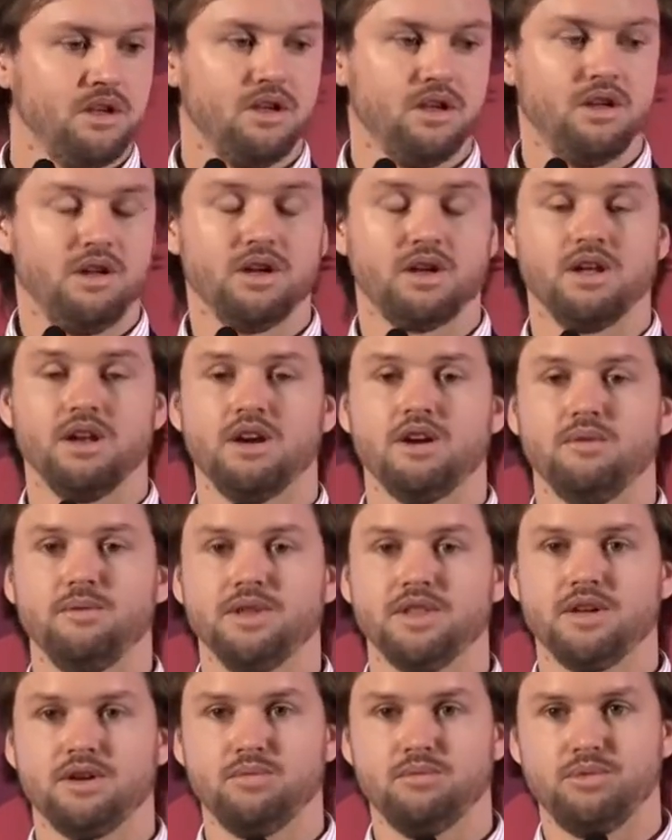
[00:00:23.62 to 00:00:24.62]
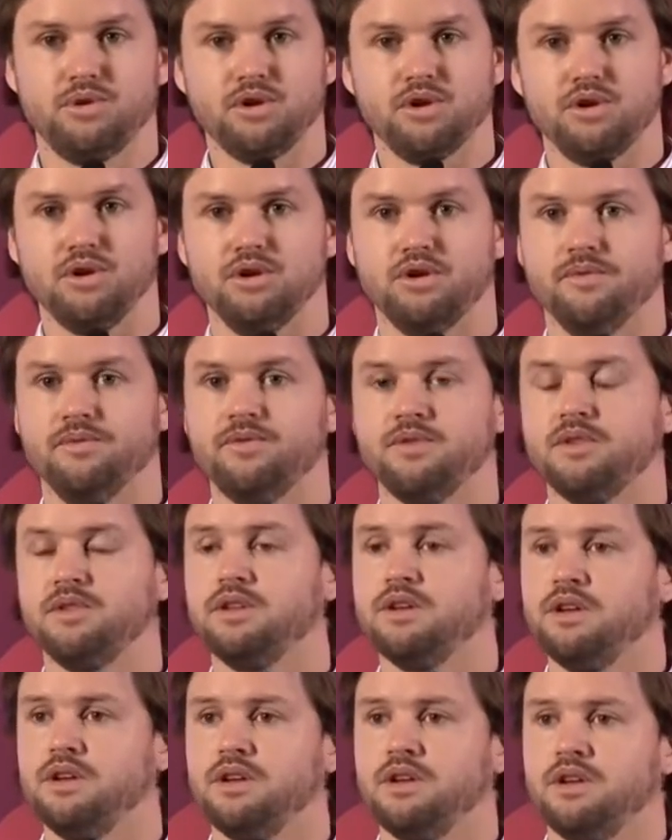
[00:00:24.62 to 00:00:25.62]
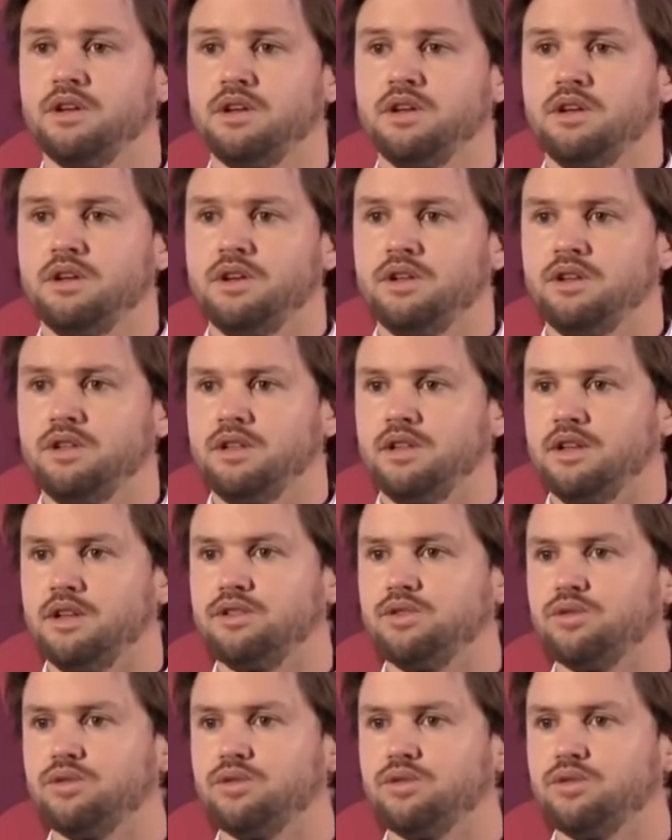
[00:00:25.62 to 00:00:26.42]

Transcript: Les quería comentar un poco de